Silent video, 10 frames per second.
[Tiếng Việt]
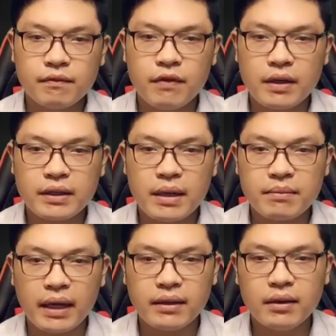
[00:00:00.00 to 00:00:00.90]
Vương
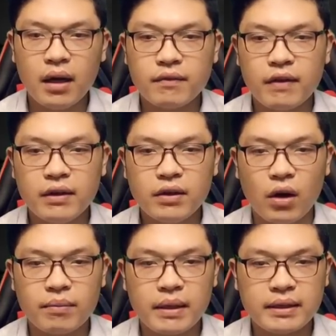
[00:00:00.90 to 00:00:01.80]
Kim Thánh hưng phấn
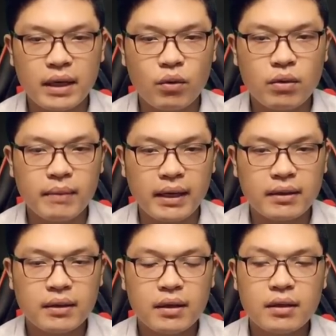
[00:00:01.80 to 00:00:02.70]
đỏ bừng cả khuôn mặt,
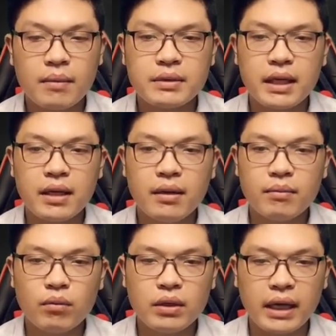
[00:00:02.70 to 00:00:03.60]
thậm chí
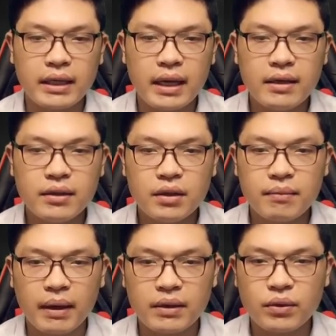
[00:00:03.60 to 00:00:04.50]
muốn nhảy đến
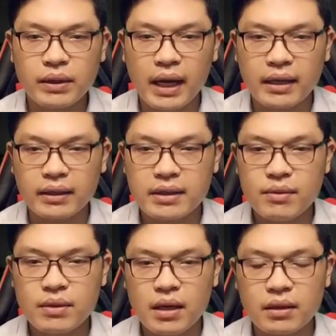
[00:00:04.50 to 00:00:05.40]
trước mặt Thôi Hằng
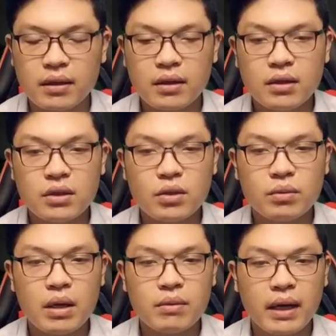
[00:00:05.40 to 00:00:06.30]
giễu cợt,
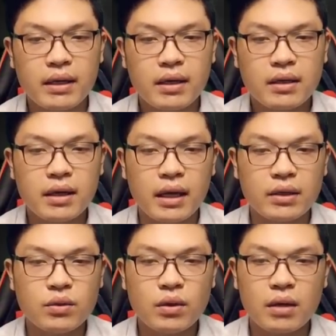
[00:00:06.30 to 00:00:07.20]
dùng điều này
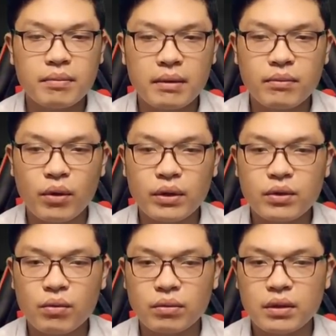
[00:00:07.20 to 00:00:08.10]
để rút cơn bực bội
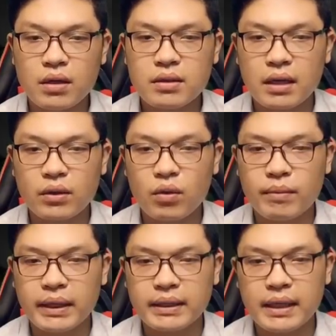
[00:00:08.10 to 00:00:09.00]
cùng tức giận của
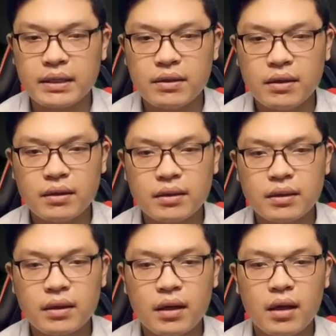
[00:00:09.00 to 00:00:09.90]
mình khi trước.
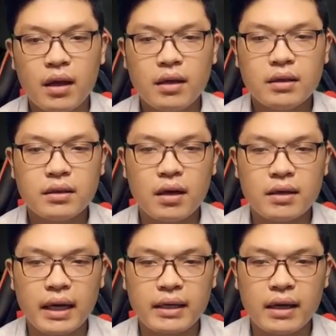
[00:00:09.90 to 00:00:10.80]

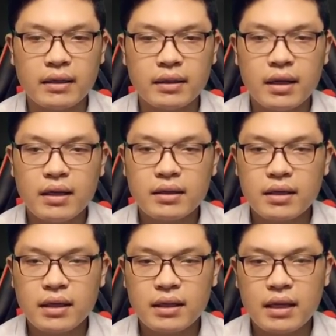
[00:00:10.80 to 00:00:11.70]
Khương đại nhân,
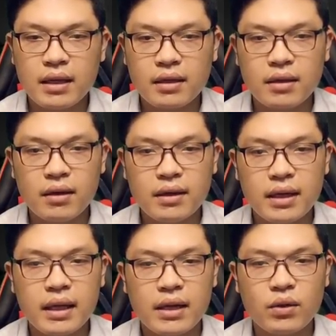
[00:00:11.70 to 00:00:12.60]
thật ra thì nhắc tới
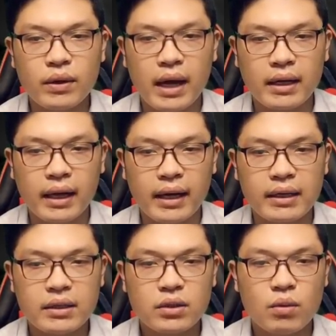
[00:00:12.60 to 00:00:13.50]
cái tên Thôi Hằng
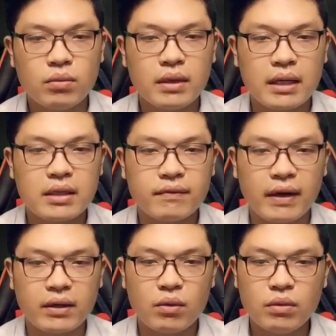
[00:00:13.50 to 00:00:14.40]
này cũng đã trừng
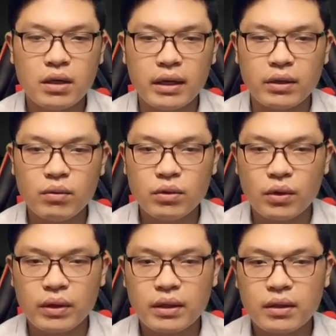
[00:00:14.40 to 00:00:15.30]
phạt đúng người đúng
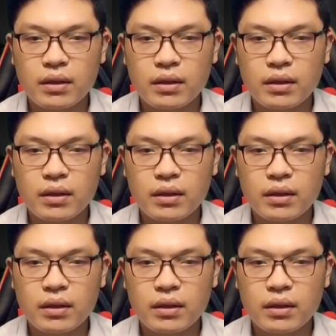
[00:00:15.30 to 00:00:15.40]
tội.